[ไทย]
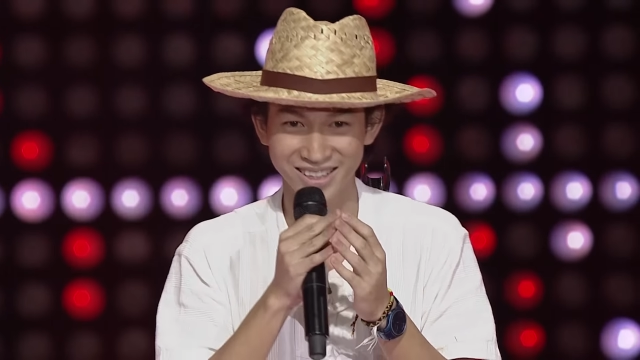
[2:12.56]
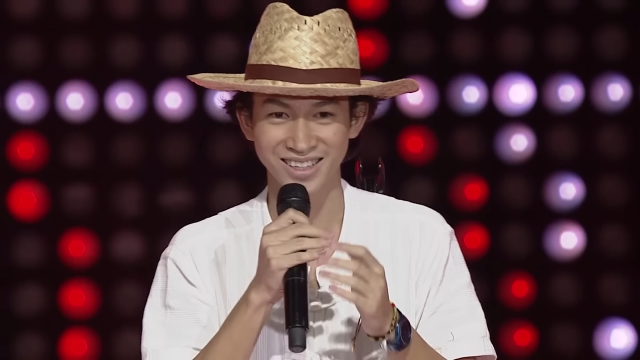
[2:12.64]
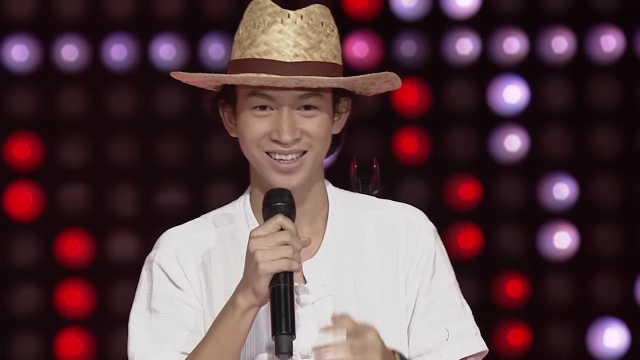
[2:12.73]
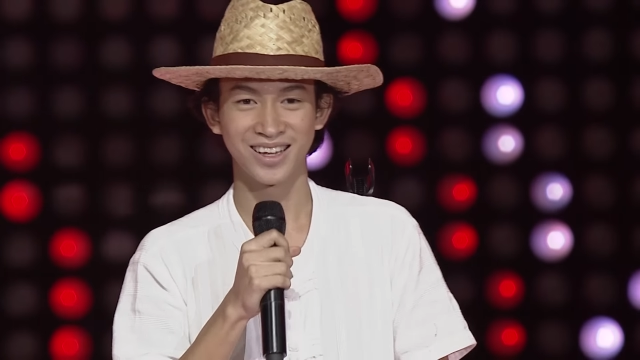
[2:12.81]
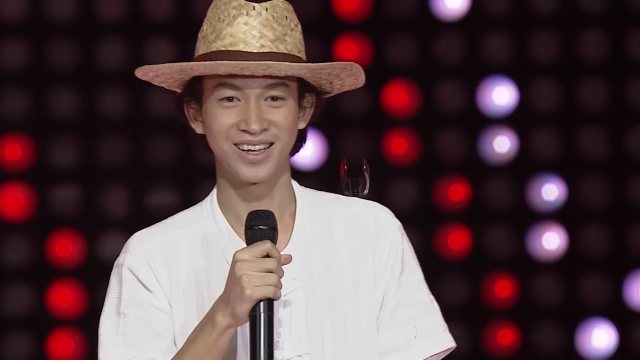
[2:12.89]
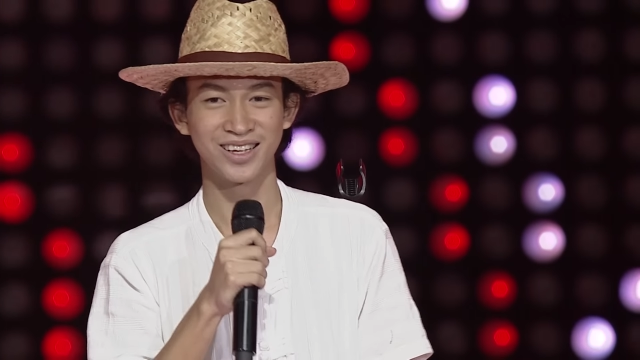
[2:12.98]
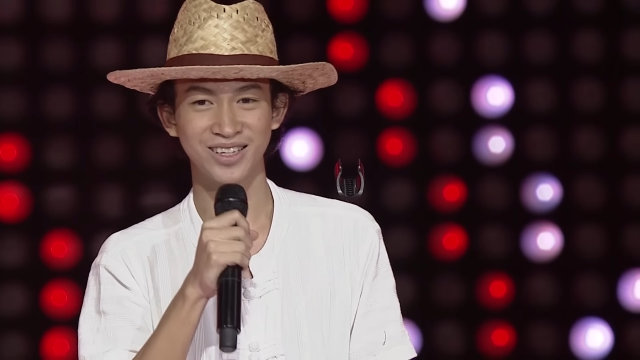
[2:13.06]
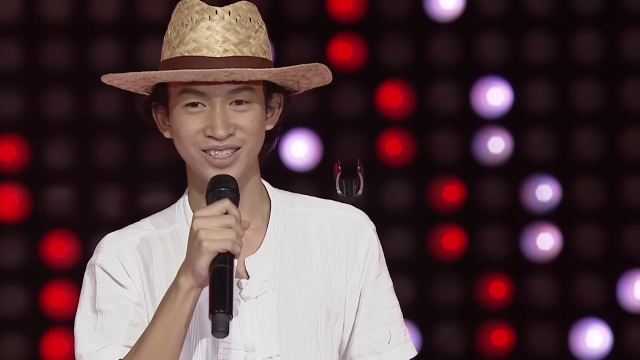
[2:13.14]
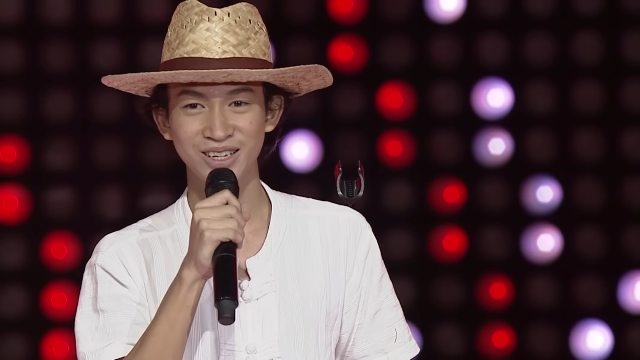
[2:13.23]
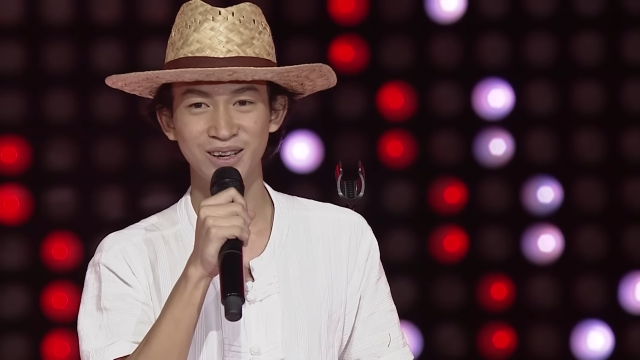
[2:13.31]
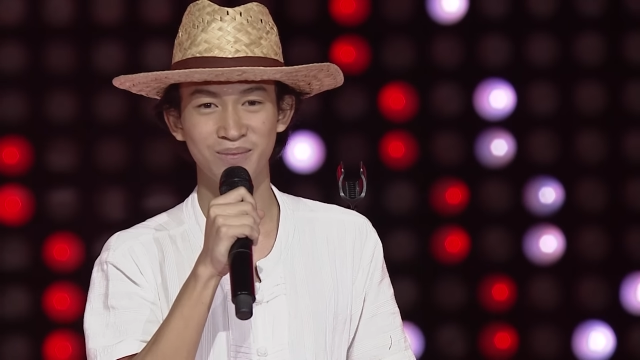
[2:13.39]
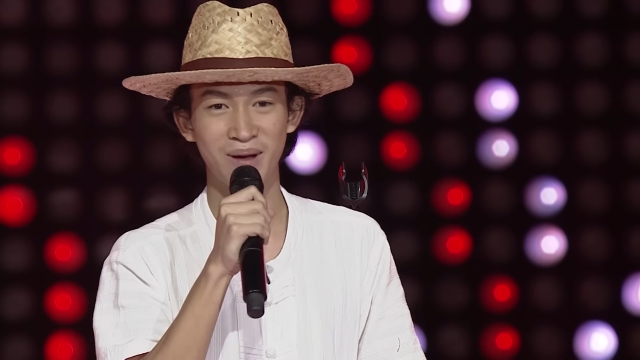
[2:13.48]
ครับผม
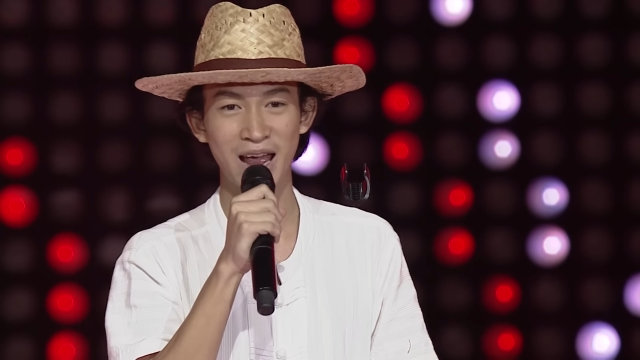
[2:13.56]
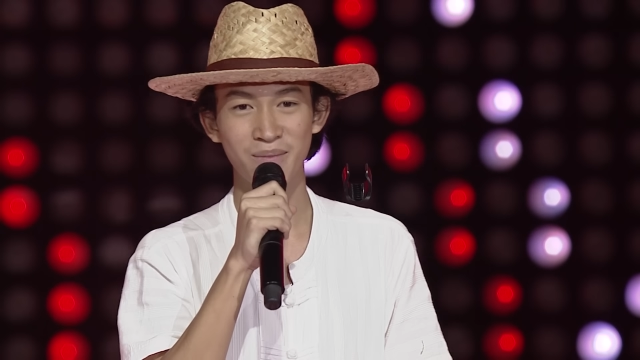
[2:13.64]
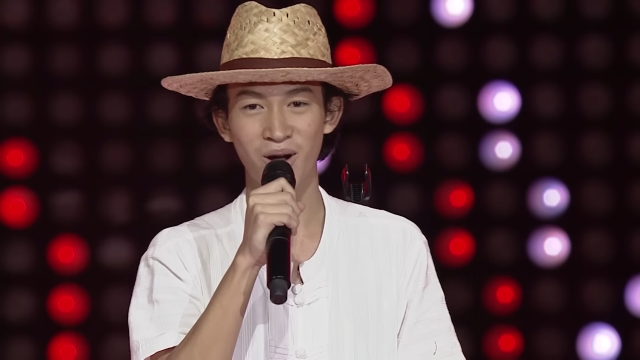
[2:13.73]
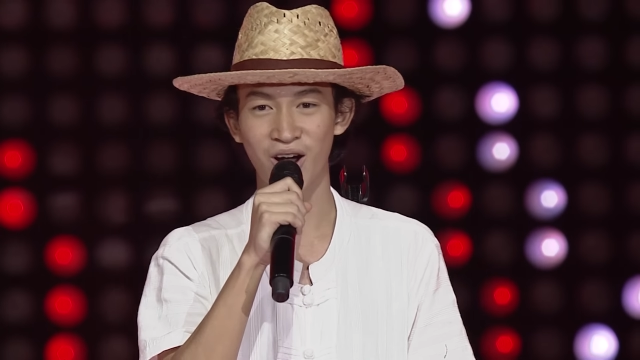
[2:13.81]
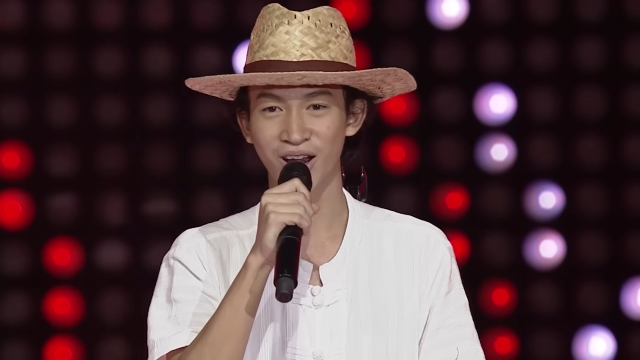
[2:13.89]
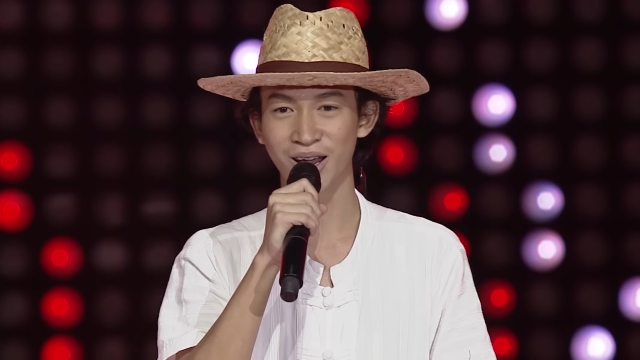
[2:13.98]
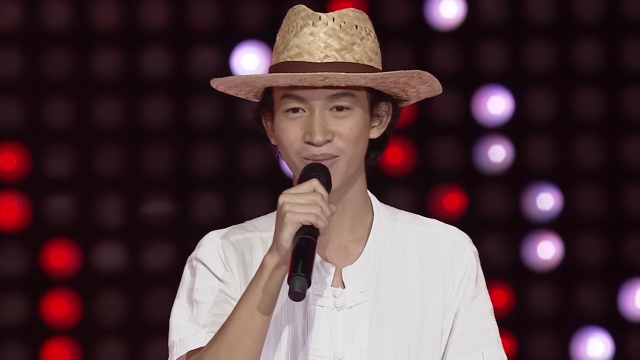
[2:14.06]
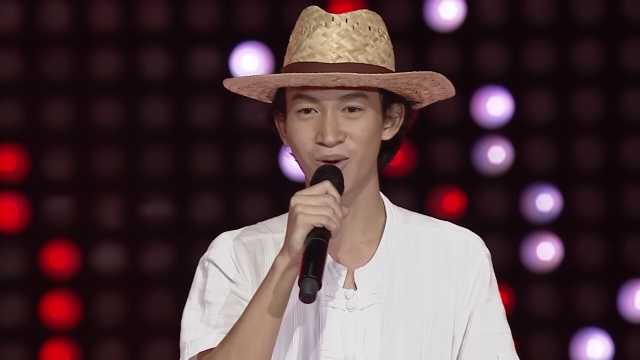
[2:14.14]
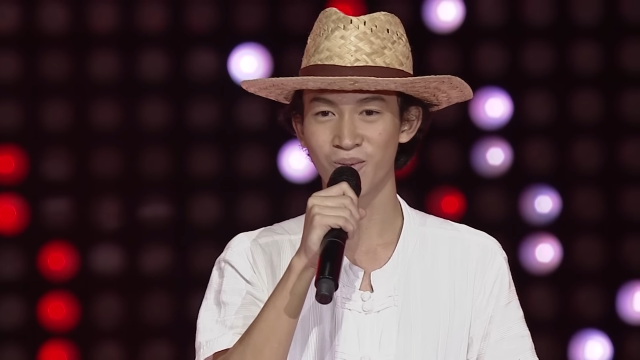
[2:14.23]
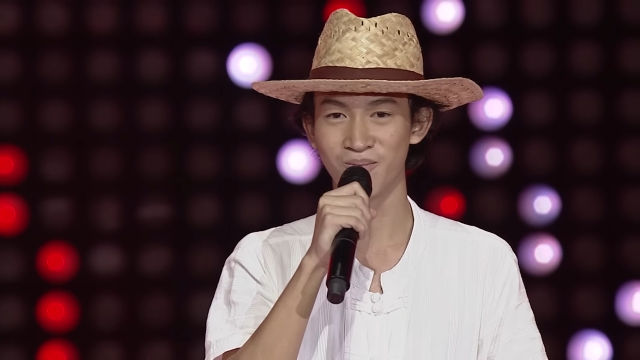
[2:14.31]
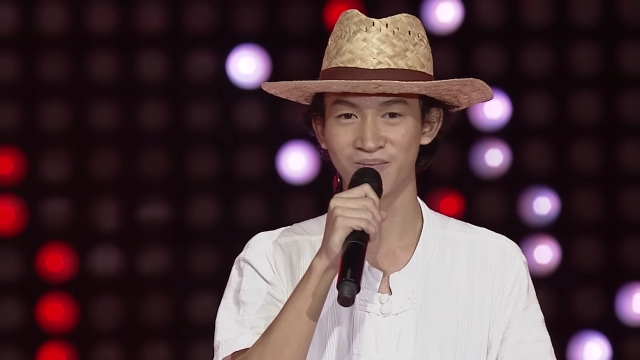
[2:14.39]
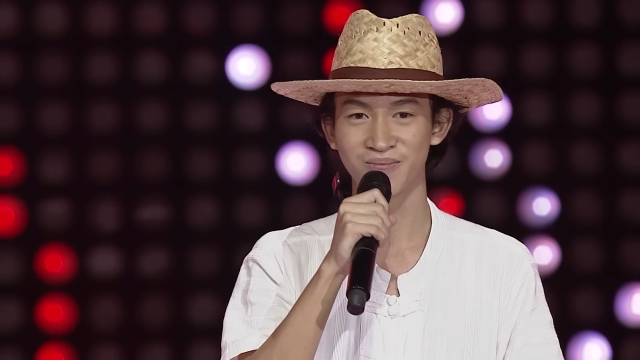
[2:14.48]
ชื่อไม้หมอนครับ
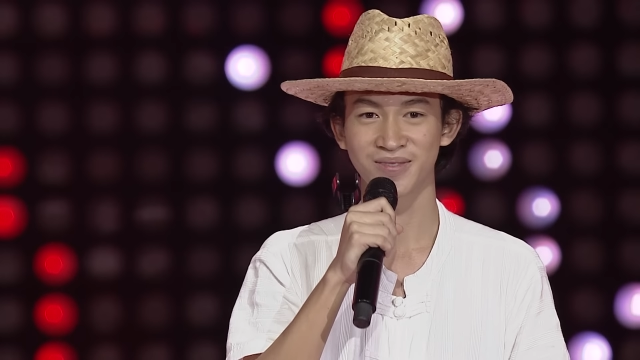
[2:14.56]
ผม